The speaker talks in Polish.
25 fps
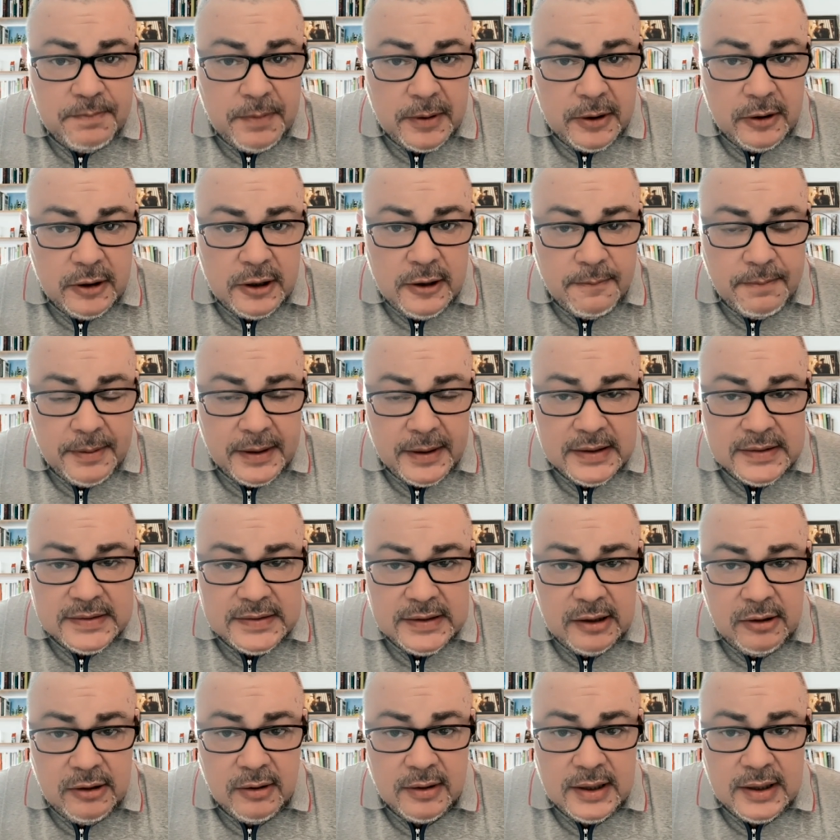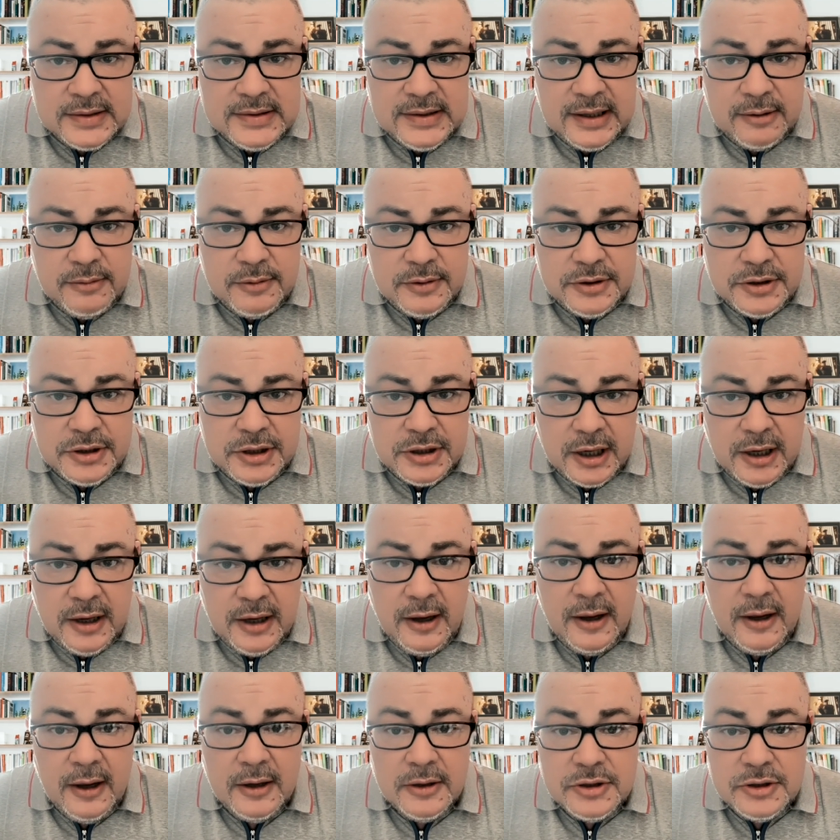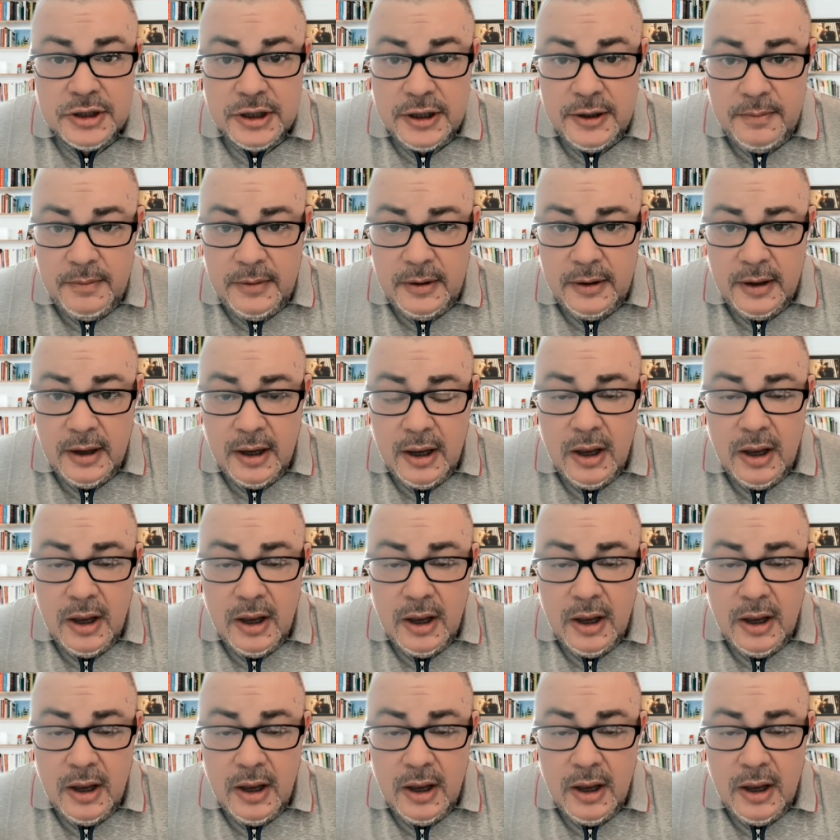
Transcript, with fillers: PO i PSL okazały się czym?